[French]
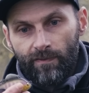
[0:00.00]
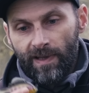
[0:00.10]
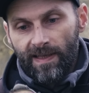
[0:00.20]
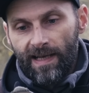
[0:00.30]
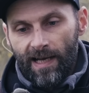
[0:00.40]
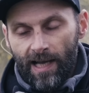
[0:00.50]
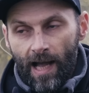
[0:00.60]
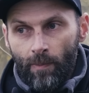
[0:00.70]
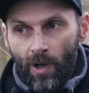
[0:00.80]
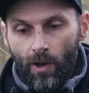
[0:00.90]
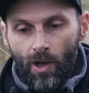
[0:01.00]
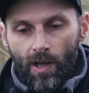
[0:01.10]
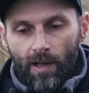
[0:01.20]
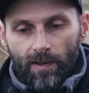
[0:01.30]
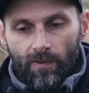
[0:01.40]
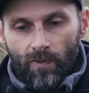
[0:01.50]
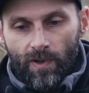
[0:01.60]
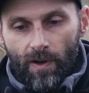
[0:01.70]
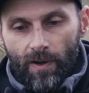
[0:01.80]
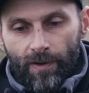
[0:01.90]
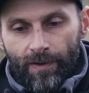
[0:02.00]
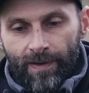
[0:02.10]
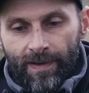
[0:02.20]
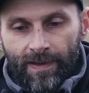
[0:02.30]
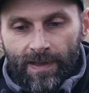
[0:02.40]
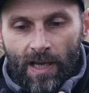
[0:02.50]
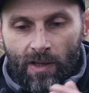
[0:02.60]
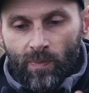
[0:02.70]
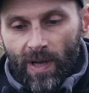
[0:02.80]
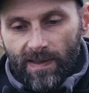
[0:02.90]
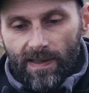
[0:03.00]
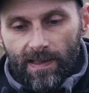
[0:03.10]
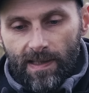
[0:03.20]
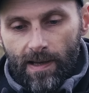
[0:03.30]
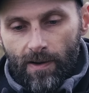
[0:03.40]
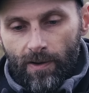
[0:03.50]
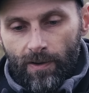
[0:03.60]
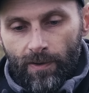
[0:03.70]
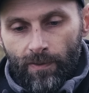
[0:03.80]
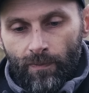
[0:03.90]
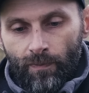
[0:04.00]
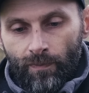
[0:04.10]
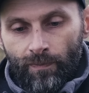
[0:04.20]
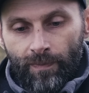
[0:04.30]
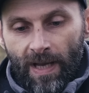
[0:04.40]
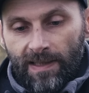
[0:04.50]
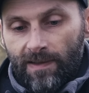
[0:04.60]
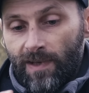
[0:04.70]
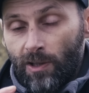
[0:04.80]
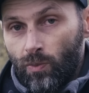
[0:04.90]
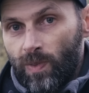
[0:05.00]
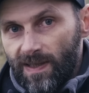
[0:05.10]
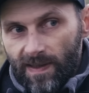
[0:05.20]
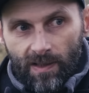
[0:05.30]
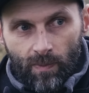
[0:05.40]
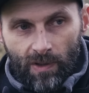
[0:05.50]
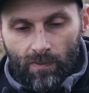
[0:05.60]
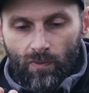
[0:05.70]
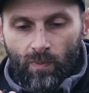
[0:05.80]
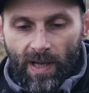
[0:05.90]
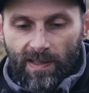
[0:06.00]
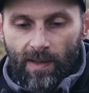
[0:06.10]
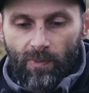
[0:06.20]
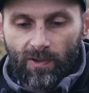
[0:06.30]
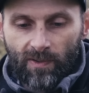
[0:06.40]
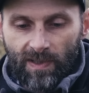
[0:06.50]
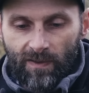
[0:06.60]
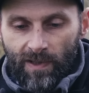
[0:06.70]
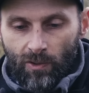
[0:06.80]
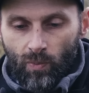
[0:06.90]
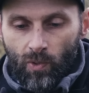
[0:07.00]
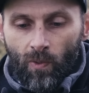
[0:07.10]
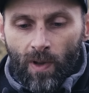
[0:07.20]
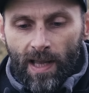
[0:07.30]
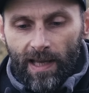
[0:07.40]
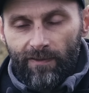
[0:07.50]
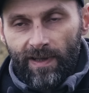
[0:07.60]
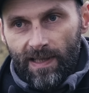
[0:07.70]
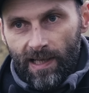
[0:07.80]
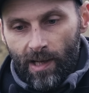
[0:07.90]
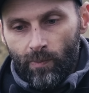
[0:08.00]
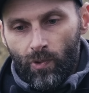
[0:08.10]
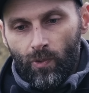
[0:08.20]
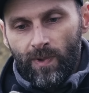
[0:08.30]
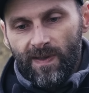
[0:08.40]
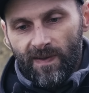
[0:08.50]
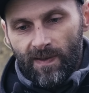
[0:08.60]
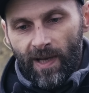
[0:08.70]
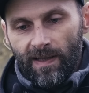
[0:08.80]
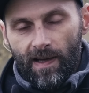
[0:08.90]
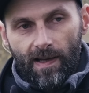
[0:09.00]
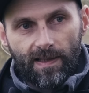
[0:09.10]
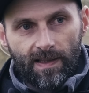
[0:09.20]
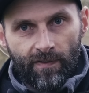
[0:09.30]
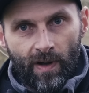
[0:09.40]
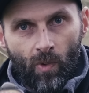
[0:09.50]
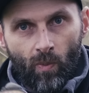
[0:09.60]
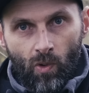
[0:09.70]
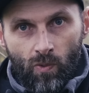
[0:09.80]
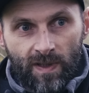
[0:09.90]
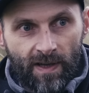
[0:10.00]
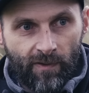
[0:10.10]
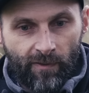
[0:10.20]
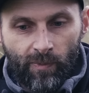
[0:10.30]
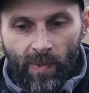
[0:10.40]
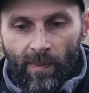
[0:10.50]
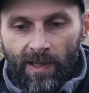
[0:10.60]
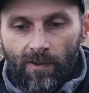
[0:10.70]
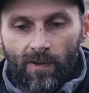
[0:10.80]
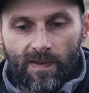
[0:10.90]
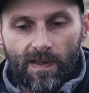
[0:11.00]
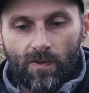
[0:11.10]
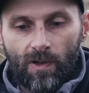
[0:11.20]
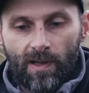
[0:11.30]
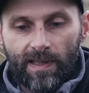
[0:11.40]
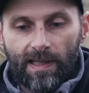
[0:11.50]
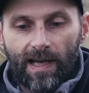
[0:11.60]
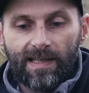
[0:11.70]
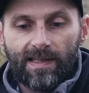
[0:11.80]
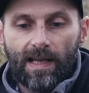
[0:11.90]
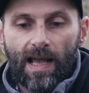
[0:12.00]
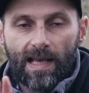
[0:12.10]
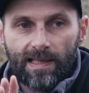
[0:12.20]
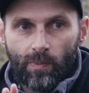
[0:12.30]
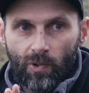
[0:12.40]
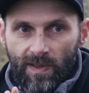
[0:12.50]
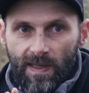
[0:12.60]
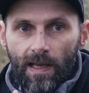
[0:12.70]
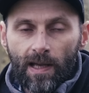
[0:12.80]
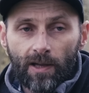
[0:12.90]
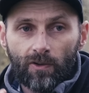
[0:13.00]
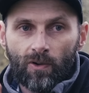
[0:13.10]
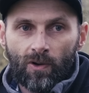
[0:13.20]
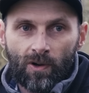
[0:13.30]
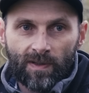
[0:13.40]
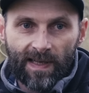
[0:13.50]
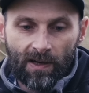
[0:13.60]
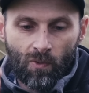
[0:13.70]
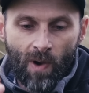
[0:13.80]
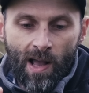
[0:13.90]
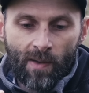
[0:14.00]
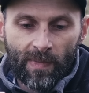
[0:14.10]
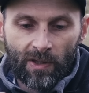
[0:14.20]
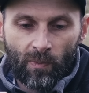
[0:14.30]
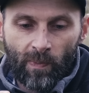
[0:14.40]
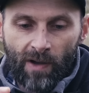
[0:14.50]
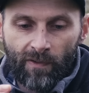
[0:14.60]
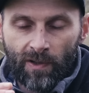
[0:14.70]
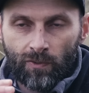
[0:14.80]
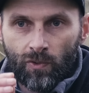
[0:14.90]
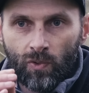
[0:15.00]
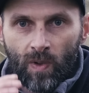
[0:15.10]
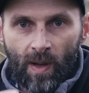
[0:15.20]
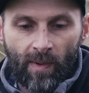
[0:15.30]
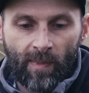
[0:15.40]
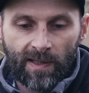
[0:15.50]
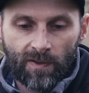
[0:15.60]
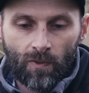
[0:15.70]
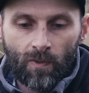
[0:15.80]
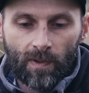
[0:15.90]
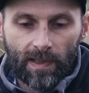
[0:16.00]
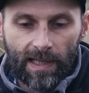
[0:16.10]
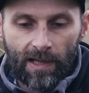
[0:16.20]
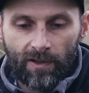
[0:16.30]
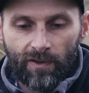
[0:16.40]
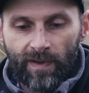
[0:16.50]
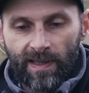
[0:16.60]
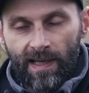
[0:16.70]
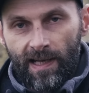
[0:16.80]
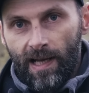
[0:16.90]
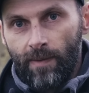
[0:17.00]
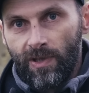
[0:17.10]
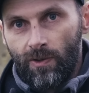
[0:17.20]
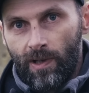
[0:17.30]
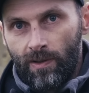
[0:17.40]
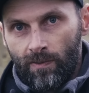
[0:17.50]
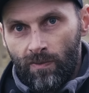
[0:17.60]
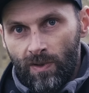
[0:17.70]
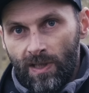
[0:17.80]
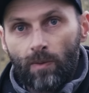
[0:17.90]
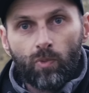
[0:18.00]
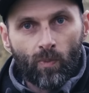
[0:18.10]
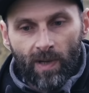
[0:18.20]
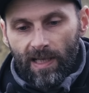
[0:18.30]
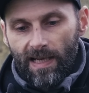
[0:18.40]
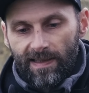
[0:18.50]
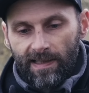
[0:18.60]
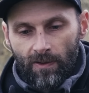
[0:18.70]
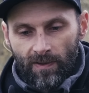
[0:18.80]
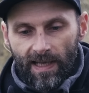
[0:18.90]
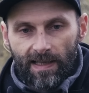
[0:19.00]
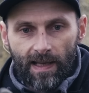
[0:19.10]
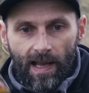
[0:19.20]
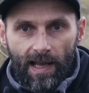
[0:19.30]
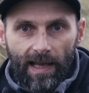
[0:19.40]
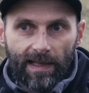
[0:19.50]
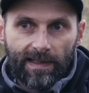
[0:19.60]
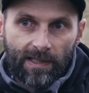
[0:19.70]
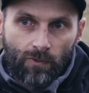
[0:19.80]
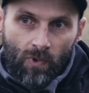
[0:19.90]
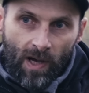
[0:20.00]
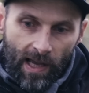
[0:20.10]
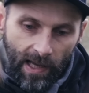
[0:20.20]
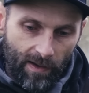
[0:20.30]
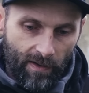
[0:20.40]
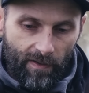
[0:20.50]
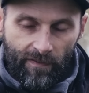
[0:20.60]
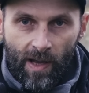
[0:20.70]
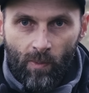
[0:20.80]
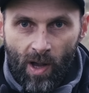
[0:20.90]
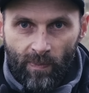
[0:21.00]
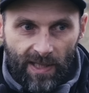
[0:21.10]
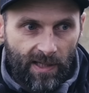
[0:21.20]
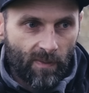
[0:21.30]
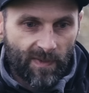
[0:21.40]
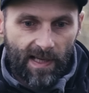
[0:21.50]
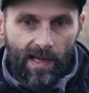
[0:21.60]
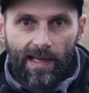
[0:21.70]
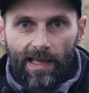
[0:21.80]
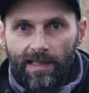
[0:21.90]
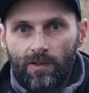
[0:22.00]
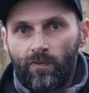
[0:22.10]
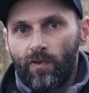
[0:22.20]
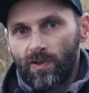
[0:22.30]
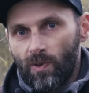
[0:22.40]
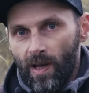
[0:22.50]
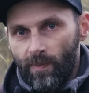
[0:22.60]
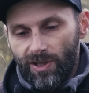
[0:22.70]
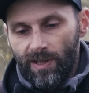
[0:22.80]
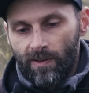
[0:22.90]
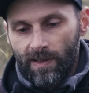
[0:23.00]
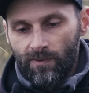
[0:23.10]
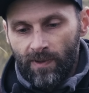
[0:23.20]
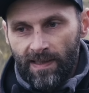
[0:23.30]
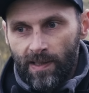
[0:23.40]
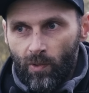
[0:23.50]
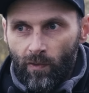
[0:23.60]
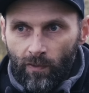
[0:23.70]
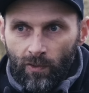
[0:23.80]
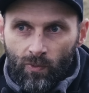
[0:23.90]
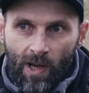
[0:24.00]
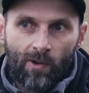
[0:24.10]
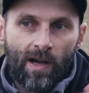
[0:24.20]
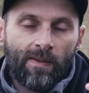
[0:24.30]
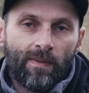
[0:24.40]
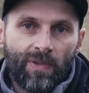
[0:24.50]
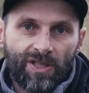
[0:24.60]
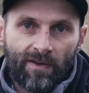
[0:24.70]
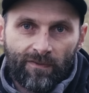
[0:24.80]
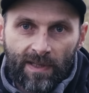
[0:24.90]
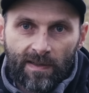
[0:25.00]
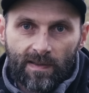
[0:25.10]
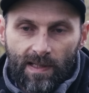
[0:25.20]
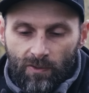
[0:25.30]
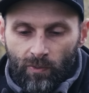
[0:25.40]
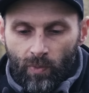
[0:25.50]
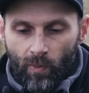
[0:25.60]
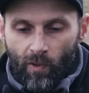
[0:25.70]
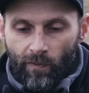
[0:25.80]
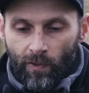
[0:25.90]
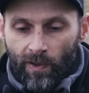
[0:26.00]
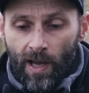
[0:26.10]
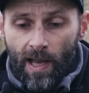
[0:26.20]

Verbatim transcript: 21 grammes. Donc euh, il y a une partie euh, bah, qui, vient du plastique, mais une partie importante qui vient du plomb. Et 21 grammes pour 8 cm, c'est vraiment beaucoup. Ça va vous permettre de lancer ce leurre qui reste assez petit, de le lancer loin, mais de ne pas avoir du tout la même action qu'un leurre de 21 grammes qui aurait une tête tombée classique en tête et qui coulerait vraiment à pic comme ça et qui nous forcerait à pêcher dans des zones assez profondes ou alors à pêcher vite des zones peu profondes.